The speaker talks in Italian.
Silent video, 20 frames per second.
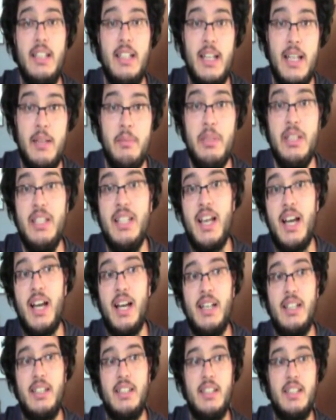la
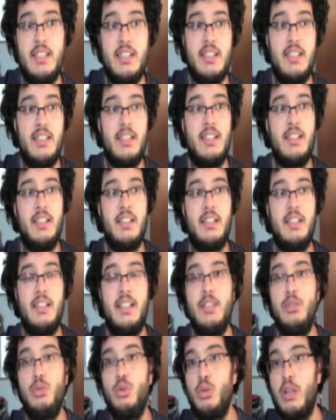mia
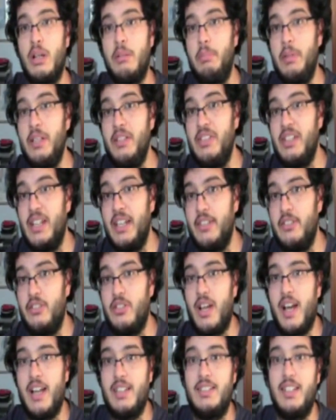eh, lettura
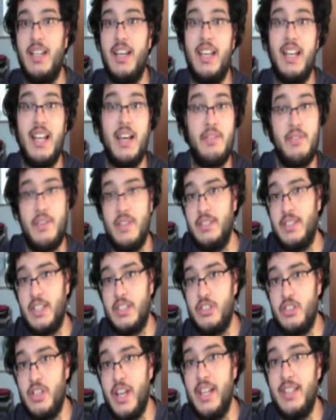privilegiata è la
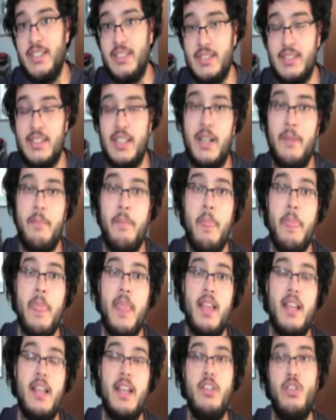fantascienza,
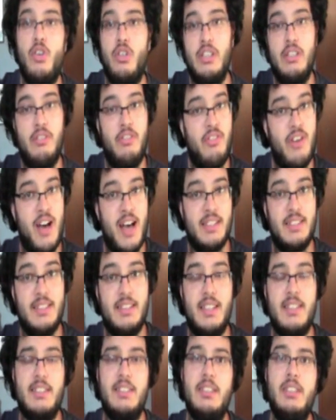non il
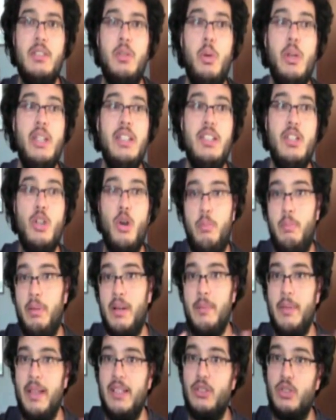fantasy, quindi io
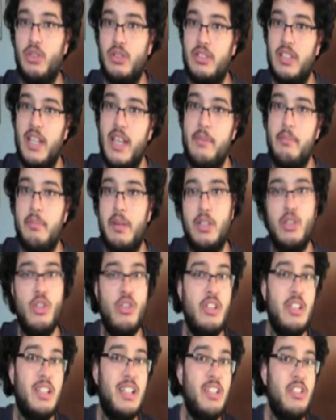premetto sempre ad
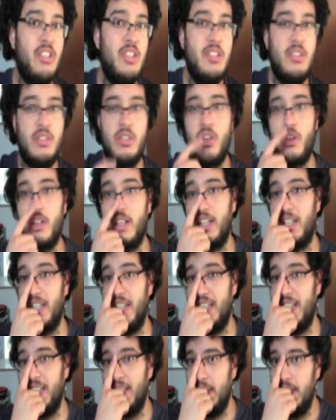ogni recensione
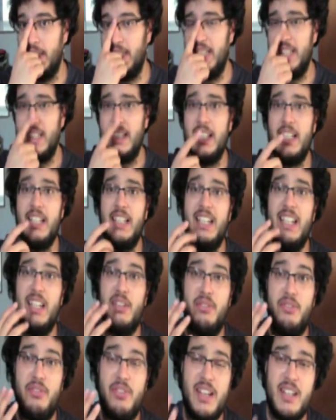che
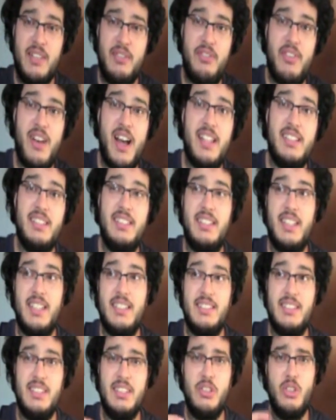la, il
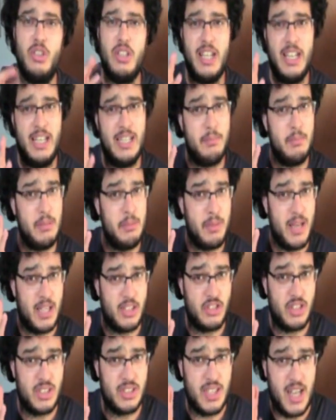fantasy non è che mi
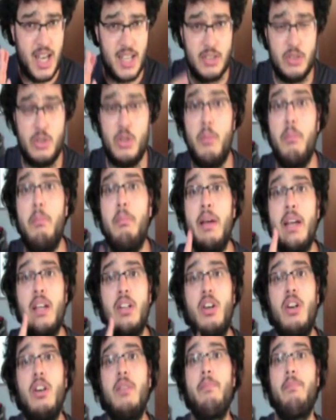piaccia tanto,
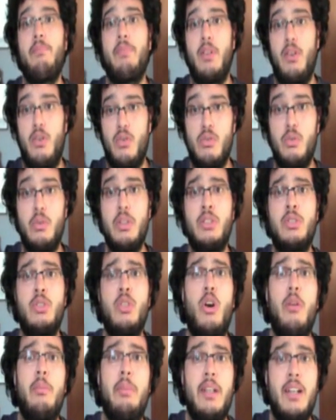però con
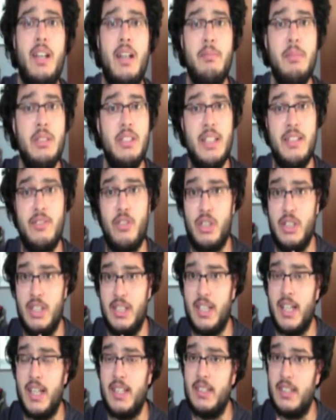quest'opera mi devo
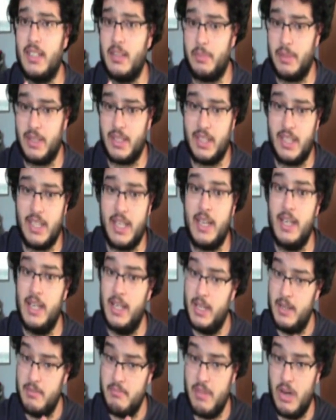ricredere perché
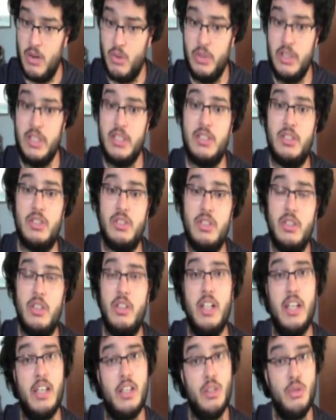
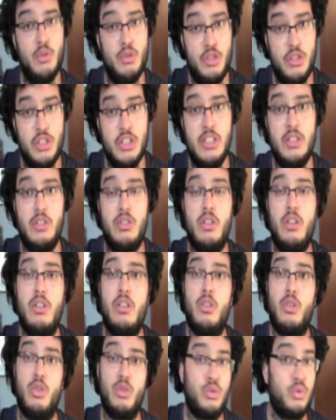Maurizio è
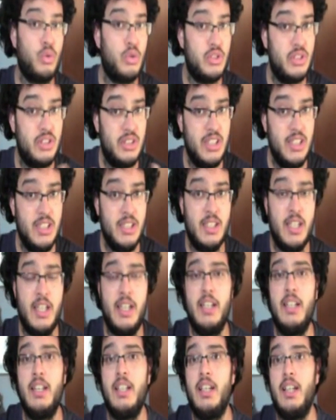riuscito col suo
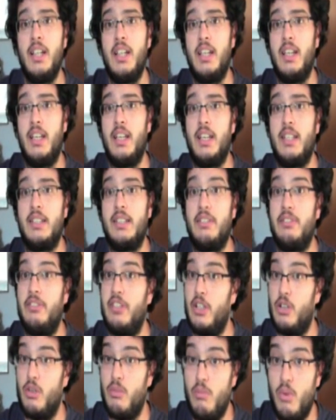stile eh,
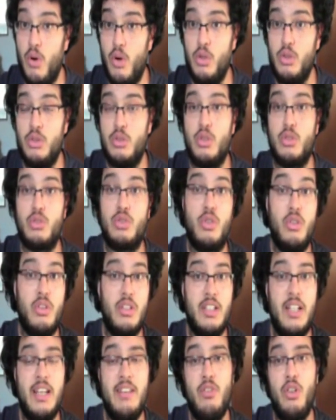davvero molto
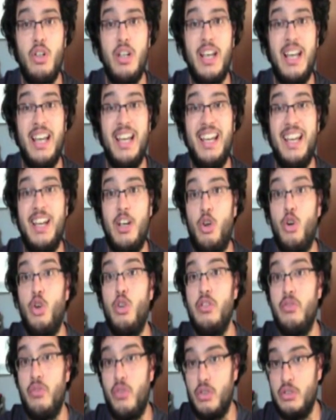scorrevole e
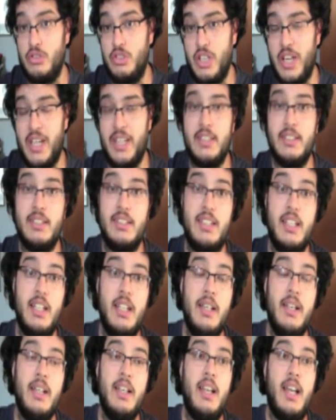
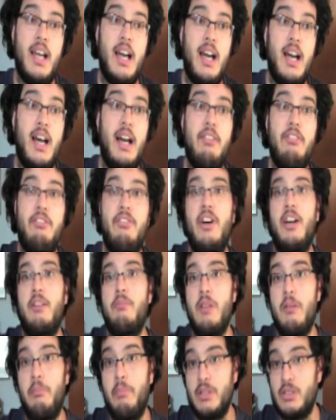coinvolgente a
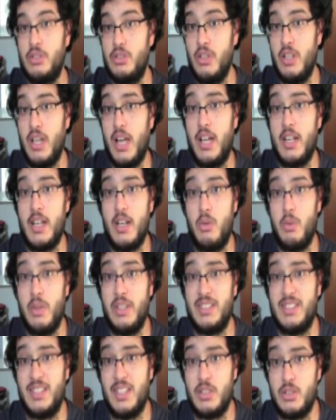farmi appassionare a
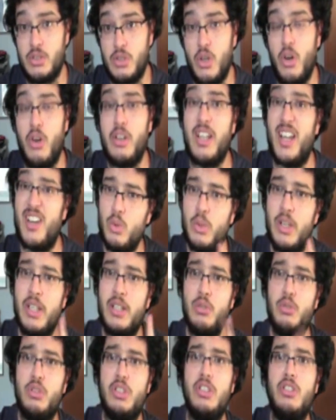questa storia. Lui
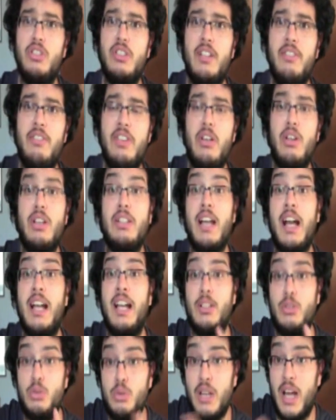è riuscito davvero a, a
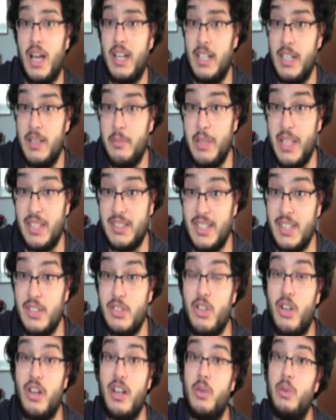catturare la mia
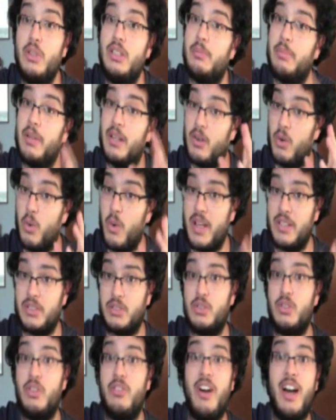attenzione, quindi per
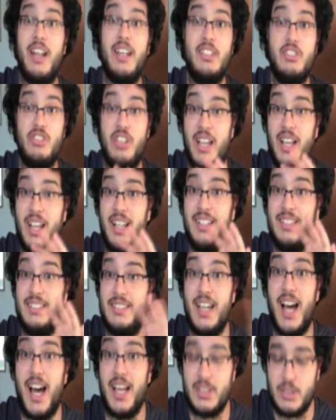questo vale già
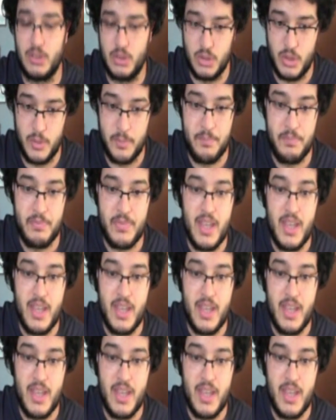tanto.